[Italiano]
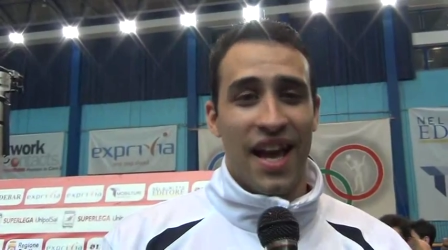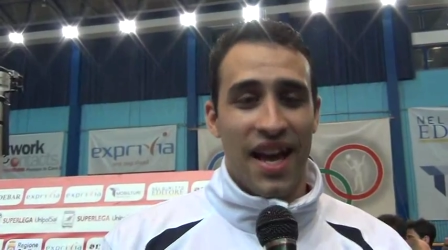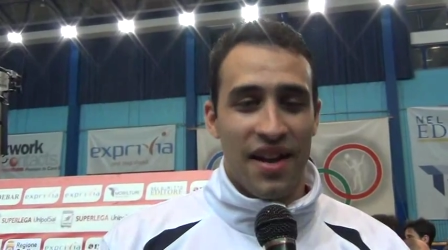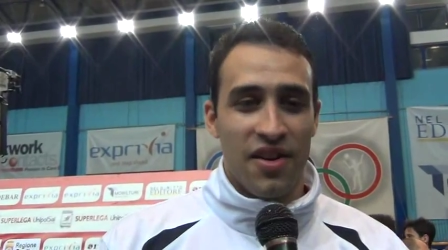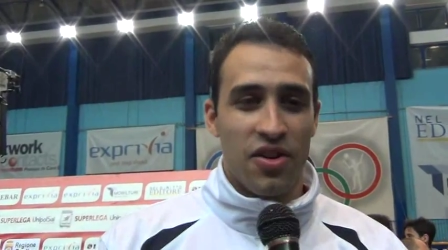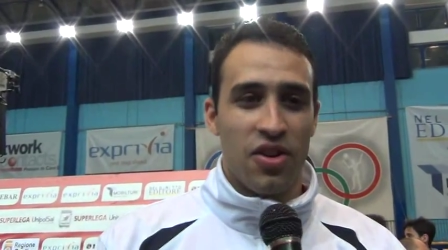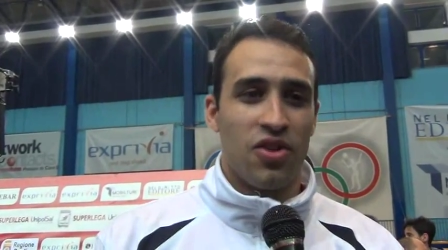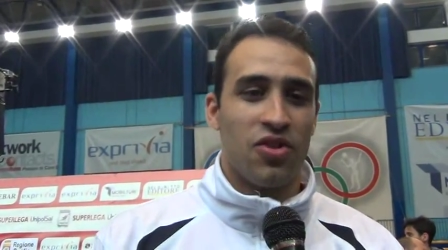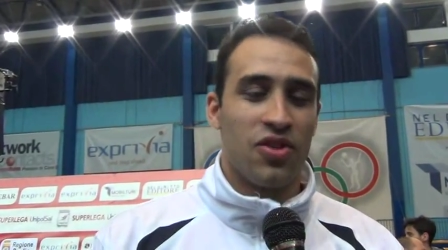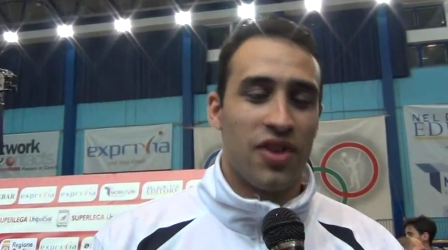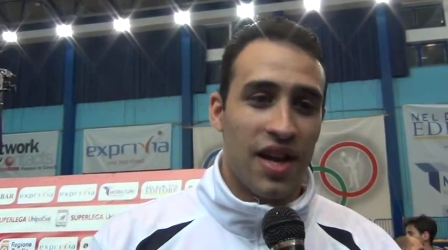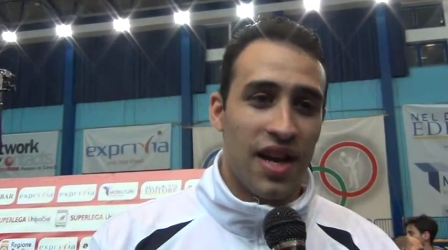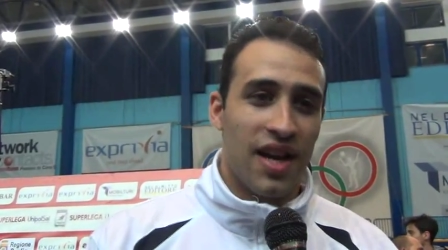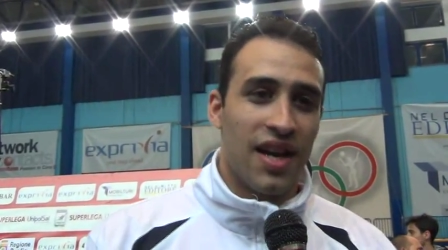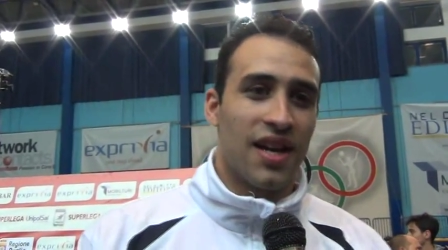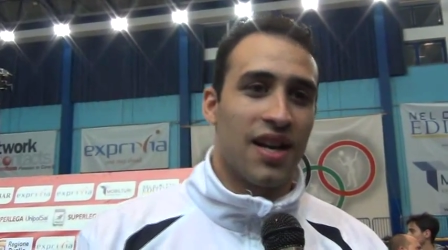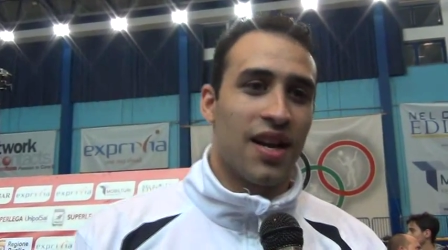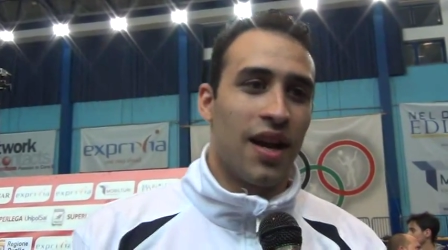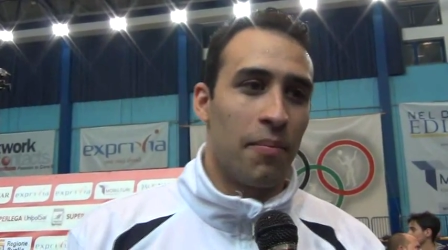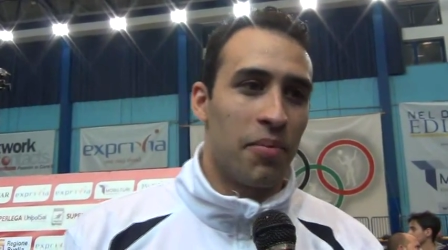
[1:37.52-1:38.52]
È eh,
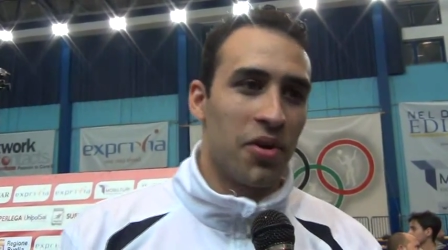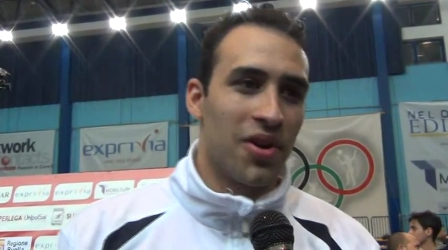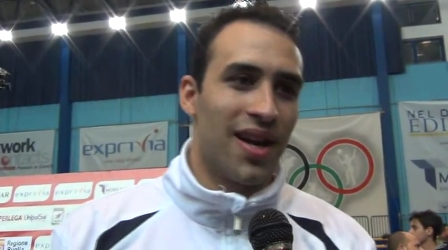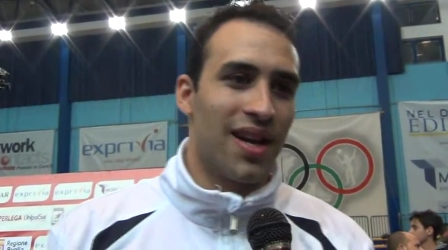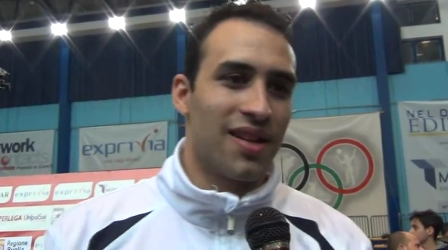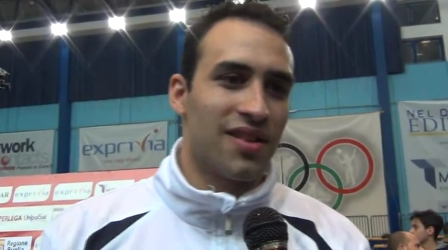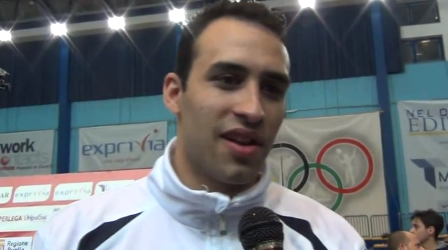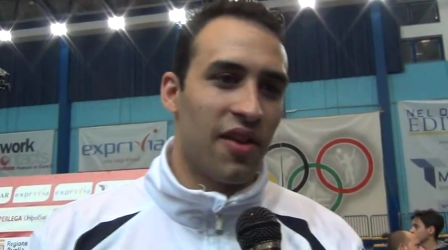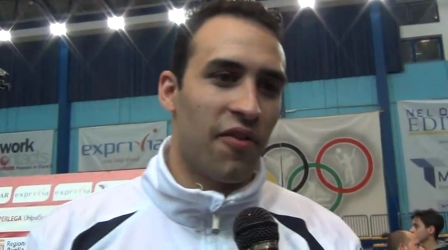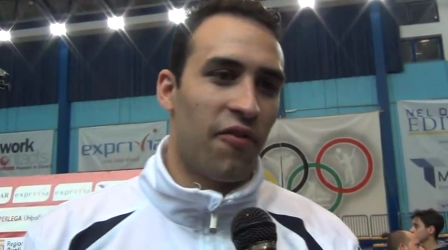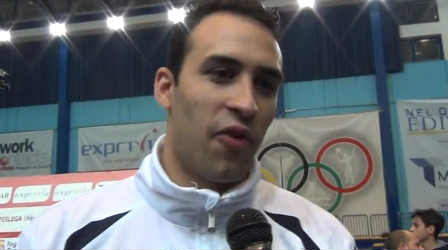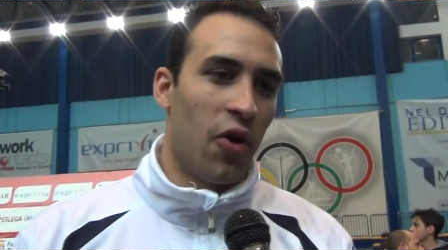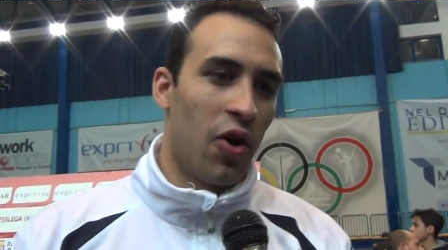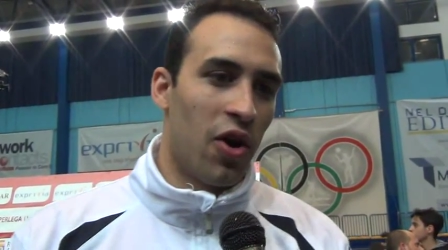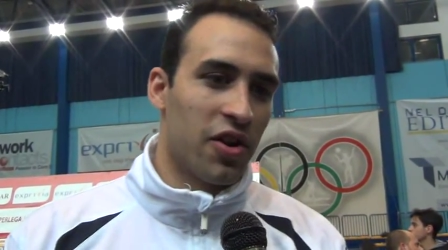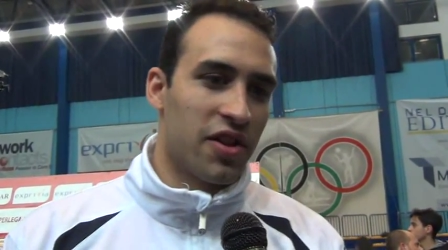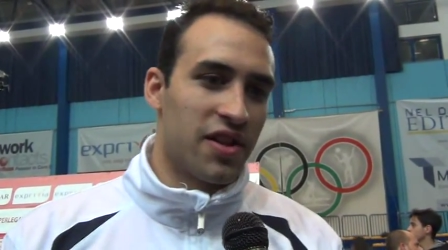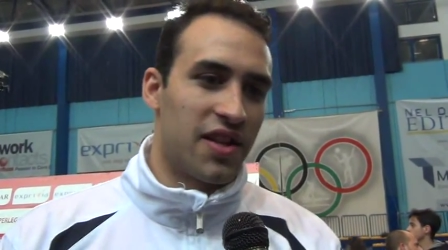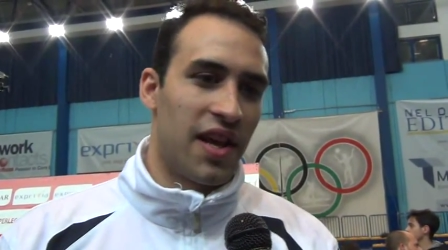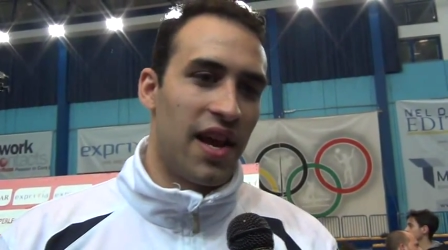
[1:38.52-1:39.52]
un campionato
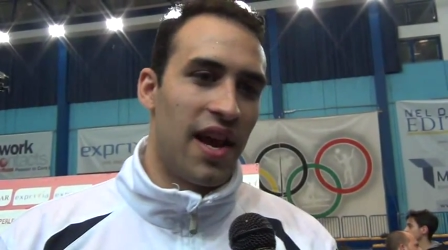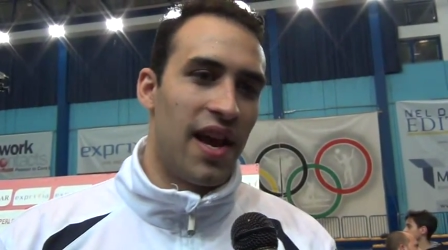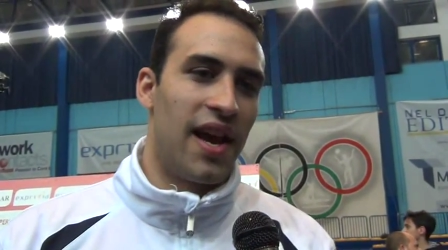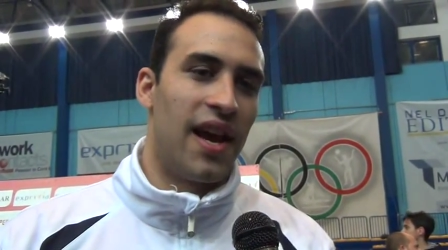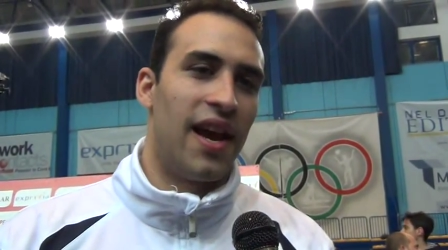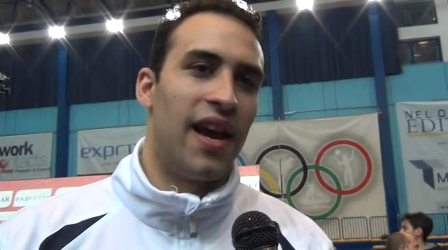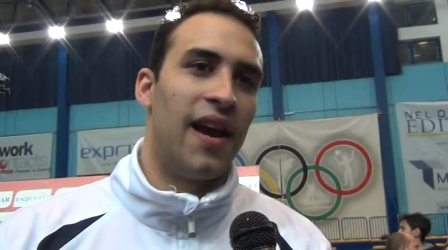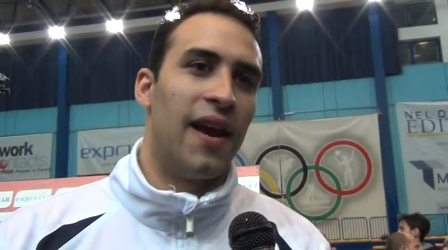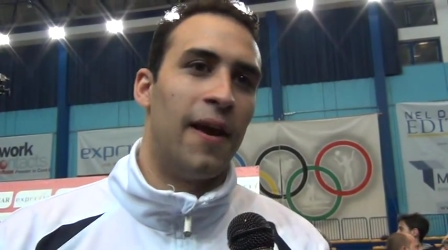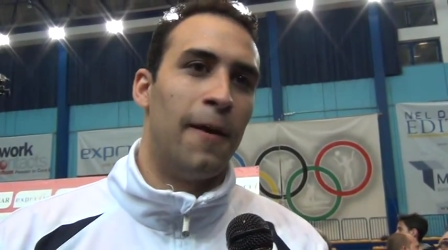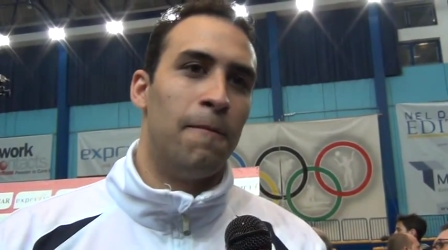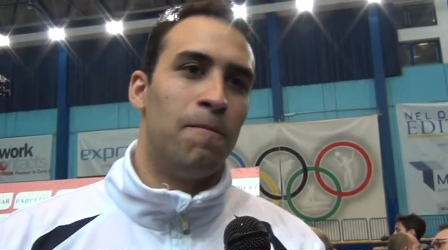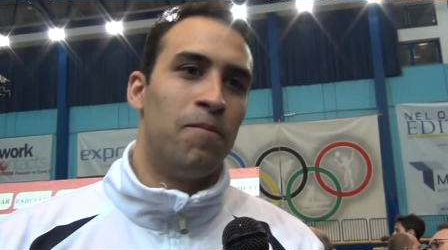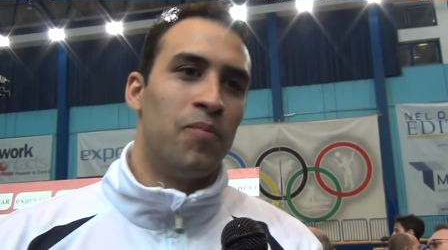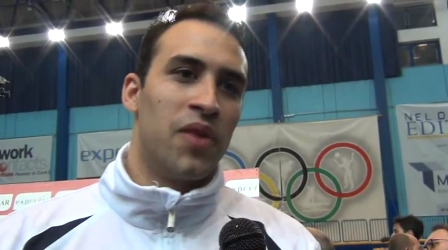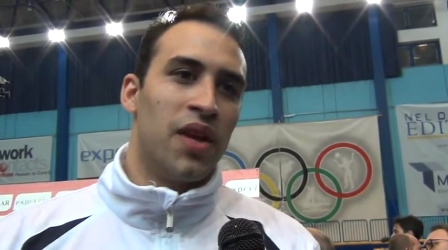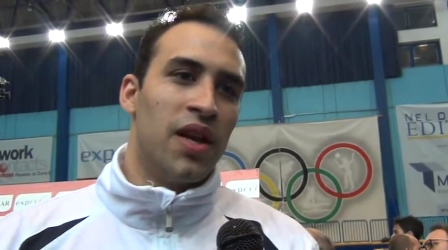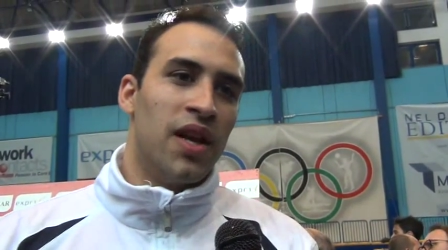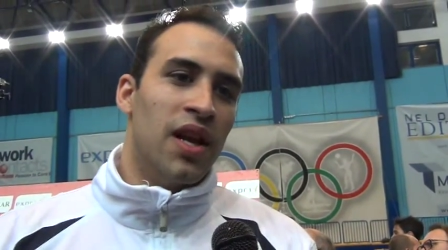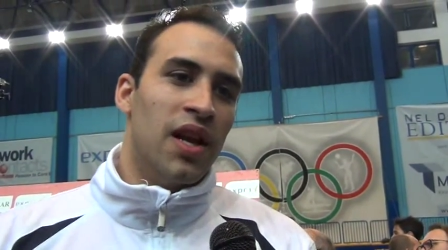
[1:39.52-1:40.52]

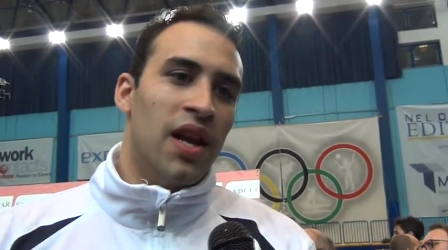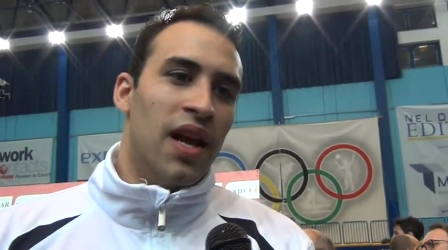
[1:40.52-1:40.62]
forte